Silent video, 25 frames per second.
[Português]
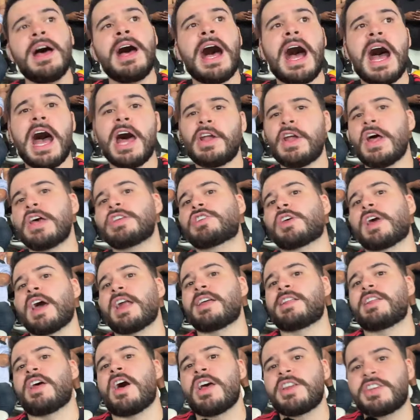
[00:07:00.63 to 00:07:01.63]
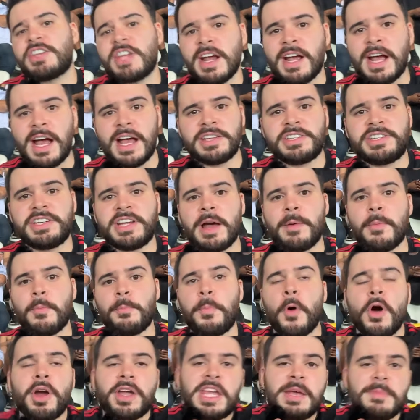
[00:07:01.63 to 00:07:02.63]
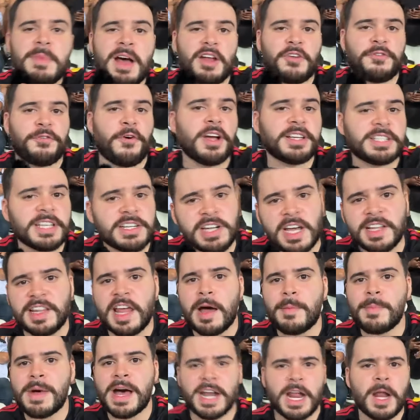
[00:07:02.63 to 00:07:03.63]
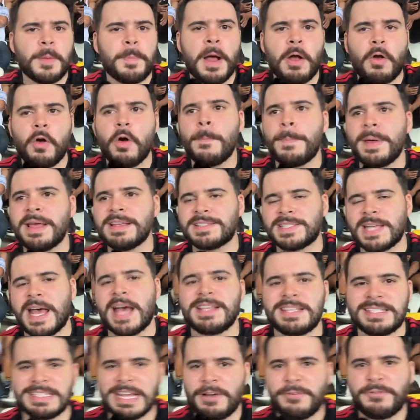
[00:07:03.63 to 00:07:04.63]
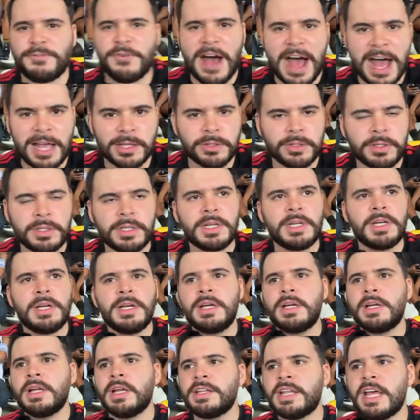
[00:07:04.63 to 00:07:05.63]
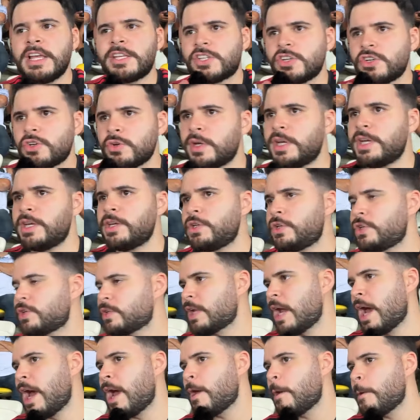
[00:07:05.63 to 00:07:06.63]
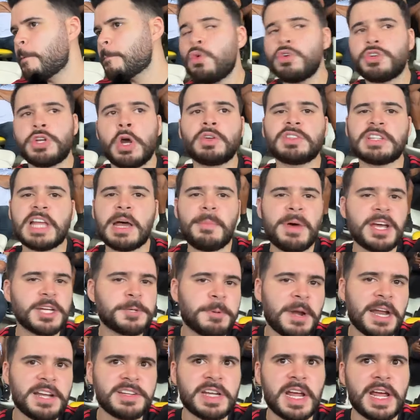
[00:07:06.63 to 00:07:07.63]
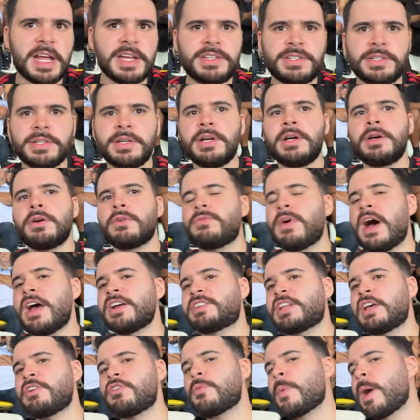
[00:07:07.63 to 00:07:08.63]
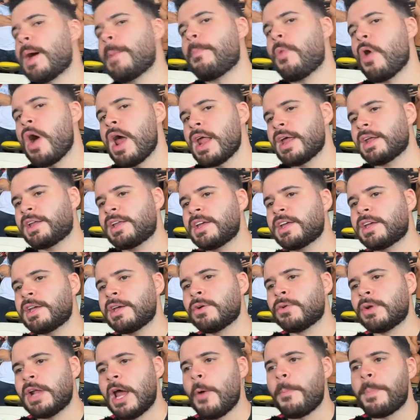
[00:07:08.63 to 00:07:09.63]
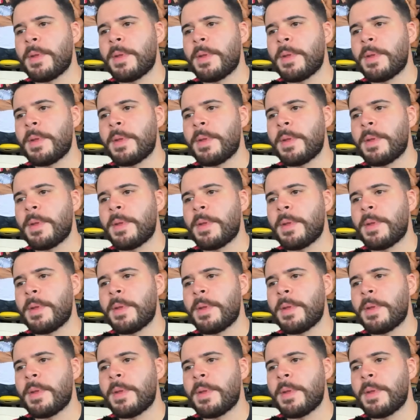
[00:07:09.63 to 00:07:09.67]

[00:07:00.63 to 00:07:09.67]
A ah, nossa, o cara dá uma chegadinha um pouquinho mais forte, ele já dá amarelo para compensar, esse safado desse juiz, tá? O jogo tá mais pra gente. O Vasco teve uma bola aqui que o Léo